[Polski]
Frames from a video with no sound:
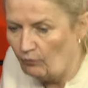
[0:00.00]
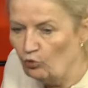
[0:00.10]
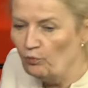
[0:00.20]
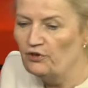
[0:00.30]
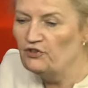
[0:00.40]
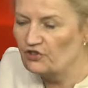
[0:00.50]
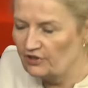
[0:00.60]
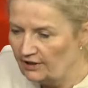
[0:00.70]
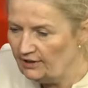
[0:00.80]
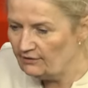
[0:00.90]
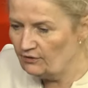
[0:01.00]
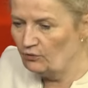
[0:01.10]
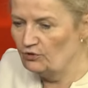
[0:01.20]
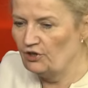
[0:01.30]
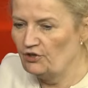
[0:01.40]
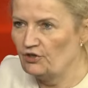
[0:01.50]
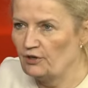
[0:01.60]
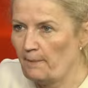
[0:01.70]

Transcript: publicznie. No, nie jestem